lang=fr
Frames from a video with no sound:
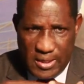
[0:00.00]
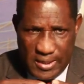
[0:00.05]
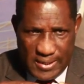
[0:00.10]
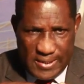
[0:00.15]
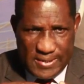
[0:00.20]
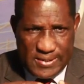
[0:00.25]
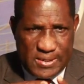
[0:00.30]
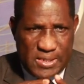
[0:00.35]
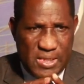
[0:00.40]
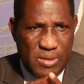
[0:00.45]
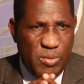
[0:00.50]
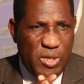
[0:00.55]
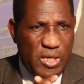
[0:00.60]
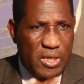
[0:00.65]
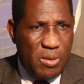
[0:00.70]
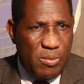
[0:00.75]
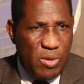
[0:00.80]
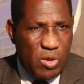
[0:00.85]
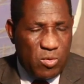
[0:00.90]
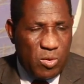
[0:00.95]
estimé
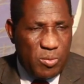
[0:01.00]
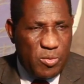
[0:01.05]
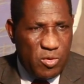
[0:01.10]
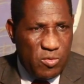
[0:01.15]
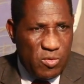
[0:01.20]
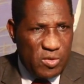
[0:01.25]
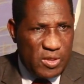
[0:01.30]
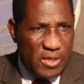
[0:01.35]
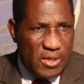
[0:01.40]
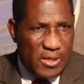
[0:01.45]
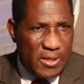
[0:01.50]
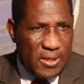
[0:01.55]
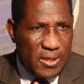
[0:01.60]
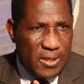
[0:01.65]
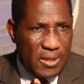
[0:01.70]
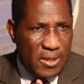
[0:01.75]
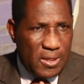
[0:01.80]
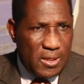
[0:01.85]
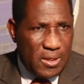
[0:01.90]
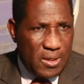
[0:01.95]
dans ma communauté
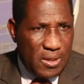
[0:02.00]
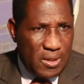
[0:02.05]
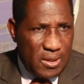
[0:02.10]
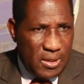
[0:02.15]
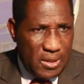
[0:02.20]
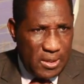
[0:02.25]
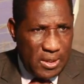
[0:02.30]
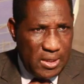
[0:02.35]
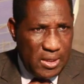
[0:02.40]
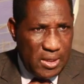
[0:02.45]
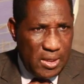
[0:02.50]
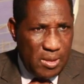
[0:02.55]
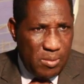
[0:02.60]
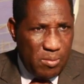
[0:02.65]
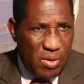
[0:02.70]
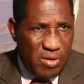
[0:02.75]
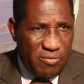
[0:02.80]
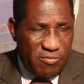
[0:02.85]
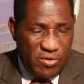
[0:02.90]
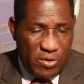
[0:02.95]
et
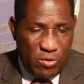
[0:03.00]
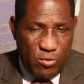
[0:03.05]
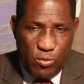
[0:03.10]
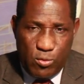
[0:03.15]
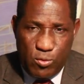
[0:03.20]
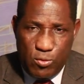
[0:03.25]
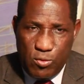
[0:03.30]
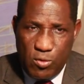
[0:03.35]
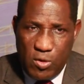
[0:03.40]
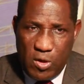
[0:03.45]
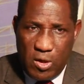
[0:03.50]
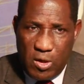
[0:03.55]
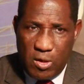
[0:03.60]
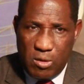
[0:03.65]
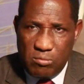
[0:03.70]
m'a valu, euh,